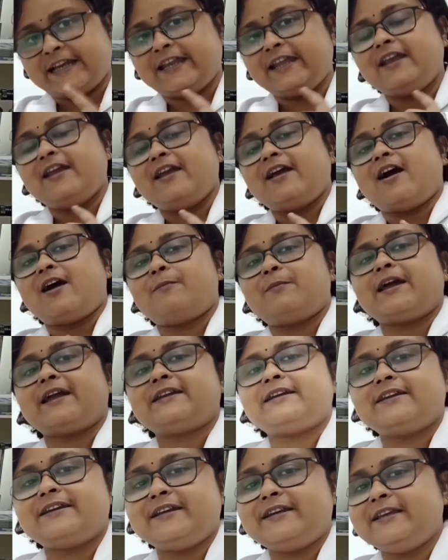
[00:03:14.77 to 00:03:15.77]
যেখানে আমরা
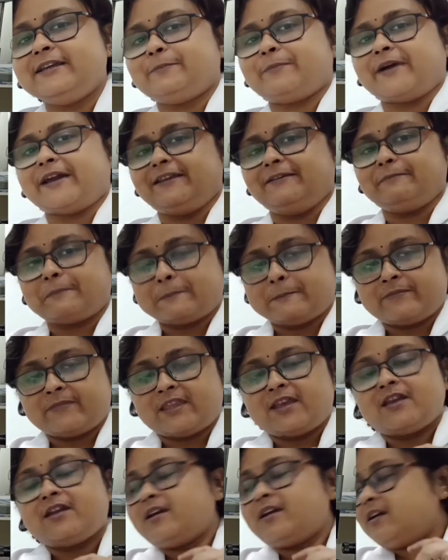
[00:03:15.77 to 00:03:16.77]
একটা রিডিং পাই
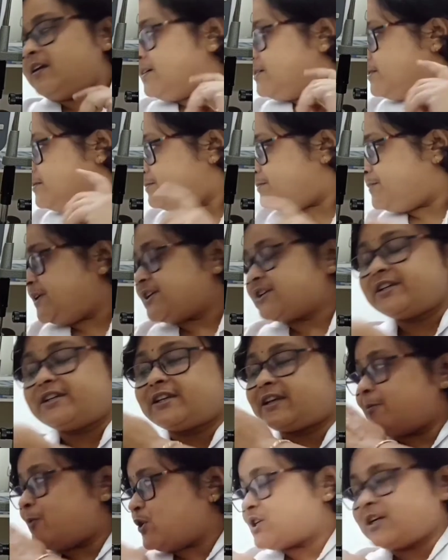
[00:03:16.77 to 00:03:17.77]

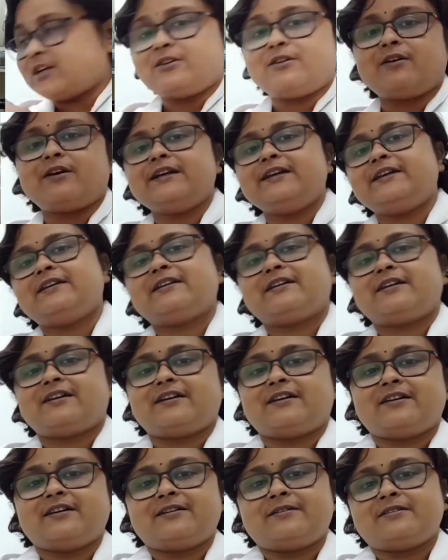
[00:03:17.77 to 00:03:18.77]
পেশেন্টকে বসানো হয়
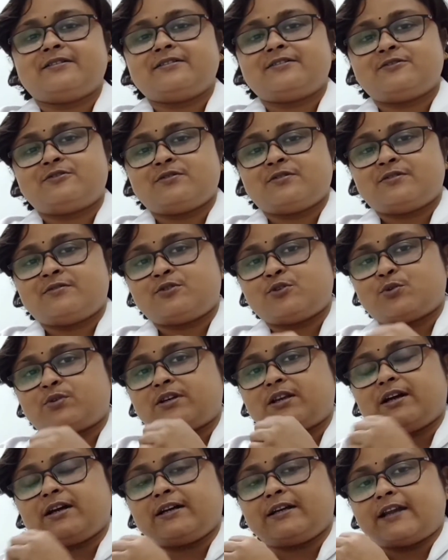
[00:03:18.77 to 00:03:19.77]

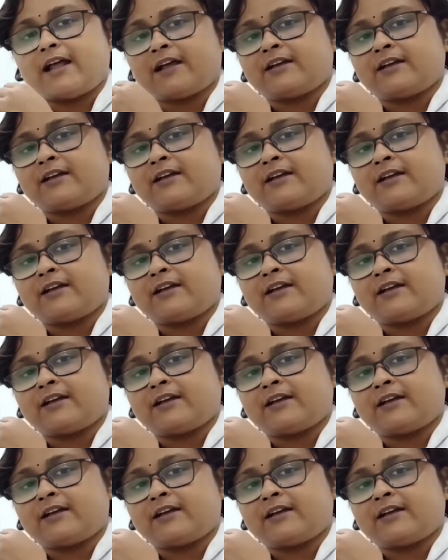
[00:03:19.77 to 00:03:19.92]
চোখটা